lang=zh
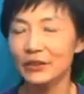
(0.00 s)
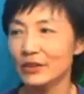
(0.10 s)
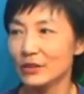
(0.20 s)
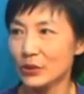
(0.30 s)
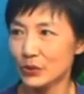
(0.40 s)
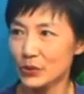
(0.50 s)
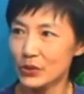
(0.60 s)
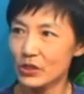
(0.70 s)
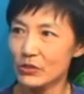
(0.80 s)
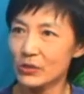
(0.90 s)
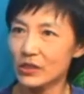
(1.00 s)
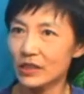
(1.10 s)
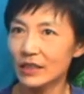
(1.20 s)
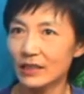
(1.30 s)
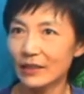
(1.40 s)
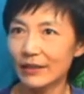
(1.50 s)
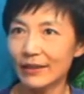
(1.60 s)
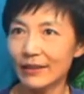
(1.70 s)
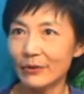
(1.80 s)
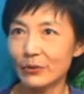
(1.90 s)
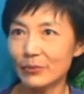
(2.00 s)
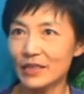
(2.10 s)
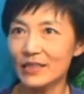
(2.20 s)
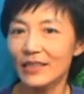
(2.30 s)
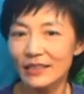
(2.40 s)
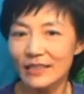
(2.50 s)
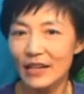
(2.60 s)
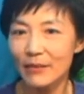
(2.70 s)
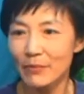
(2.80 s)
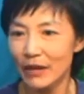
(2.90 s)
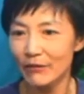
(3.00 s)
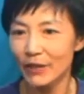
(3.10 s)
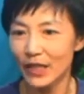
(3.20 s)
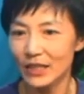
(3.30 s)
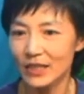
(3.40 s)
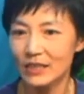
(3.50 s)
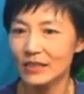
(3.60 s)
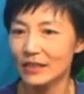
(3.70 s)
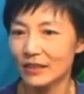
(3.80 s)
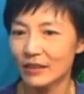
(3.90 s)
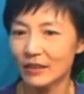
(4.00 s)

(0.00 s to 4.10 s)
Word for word: 有一种就是说，呃，我们现在买房子，